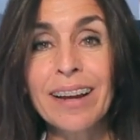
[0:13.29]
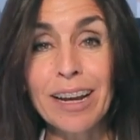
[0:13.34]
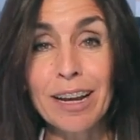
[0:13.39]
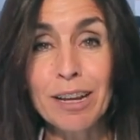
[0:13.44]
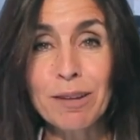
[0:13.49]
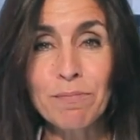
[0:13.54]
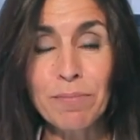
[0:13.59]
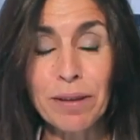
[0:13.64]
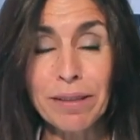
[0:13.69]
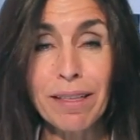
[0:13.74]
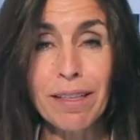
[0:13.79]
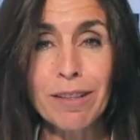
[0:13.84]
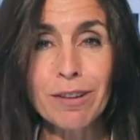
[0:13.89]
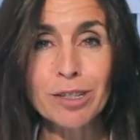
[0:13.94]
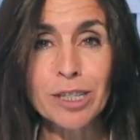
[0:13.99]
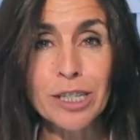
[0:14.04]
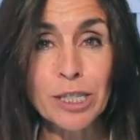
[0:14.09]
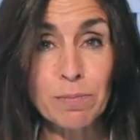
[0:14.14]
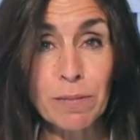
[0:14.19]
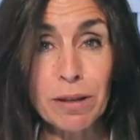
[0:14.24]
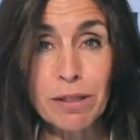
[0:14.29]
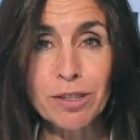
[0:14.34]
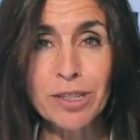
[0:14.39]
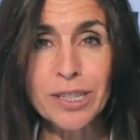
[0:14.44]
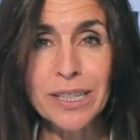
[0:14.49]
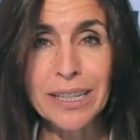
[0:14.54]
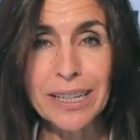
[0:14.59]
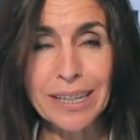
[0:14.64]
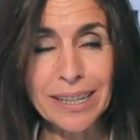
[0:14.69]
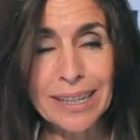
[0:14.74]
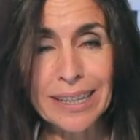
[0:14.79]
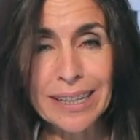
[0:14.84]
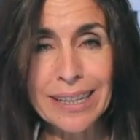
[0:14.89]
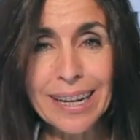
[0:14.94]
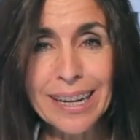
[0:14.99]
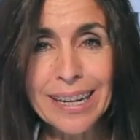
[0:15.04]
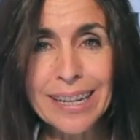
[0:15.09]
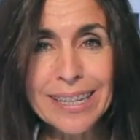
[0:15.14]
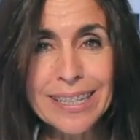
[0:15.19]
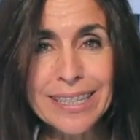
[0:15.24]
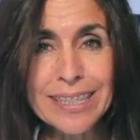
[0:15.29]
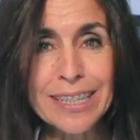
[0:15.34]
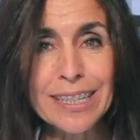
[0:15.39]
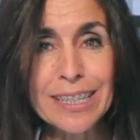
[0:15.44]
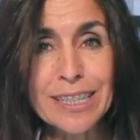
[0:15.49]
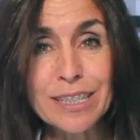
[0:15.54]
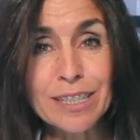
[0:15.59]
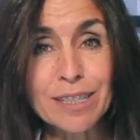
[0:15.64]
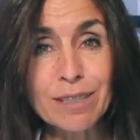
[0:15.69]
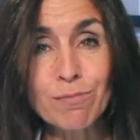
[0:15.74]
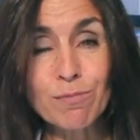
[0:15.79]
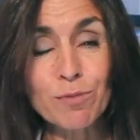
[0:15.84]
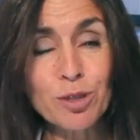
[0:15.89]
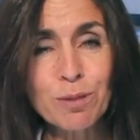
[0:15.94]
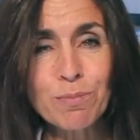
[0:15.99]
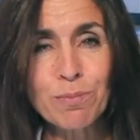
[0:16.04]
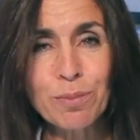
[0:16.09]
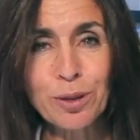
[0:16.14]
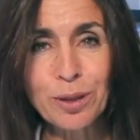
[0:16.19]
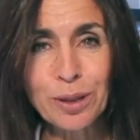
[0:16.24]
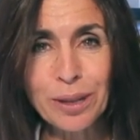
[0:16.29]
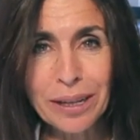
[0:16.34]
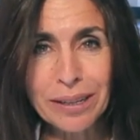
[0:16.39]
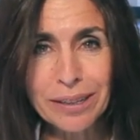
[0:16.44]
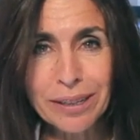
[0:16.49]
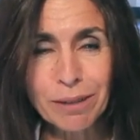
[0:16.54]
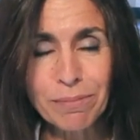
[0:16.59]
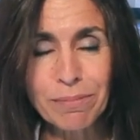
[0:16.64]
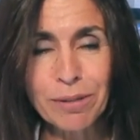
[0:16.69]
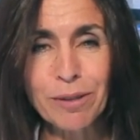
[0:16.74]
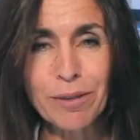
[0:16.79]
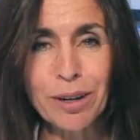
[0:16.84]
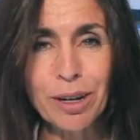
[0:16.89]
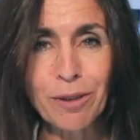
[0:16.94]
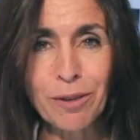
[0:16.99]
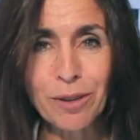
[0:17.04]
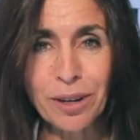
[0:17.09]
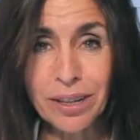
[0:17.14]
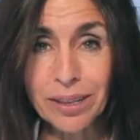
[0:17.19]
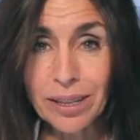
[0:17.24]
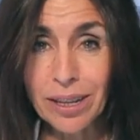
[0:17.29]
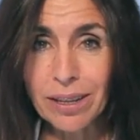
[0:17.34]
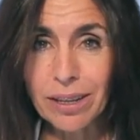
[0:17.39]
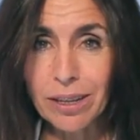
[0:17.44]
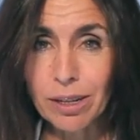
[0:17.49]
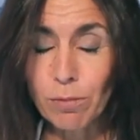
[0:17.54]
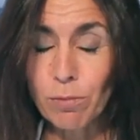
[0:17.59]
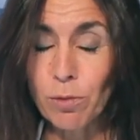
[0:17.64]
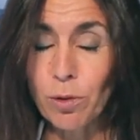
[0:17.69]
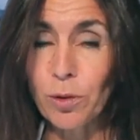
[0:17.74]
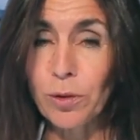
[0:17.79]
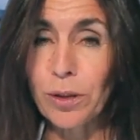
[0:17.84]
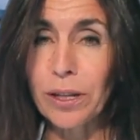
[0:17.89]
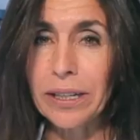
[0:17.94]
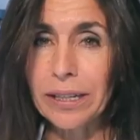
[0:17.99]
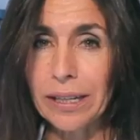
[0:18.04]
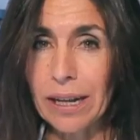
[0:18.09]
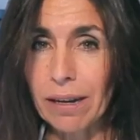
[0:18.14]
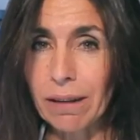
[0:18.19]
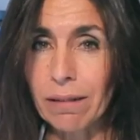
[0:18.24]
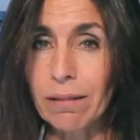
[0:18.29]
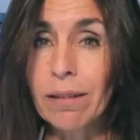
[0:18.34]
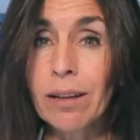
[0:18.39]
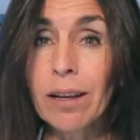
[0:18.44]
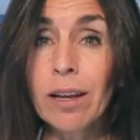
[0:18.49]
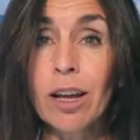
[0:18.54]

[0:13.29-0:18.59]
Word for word: La limpieza de los espacios interdentales es muy importante para una correcta higiene bucodental.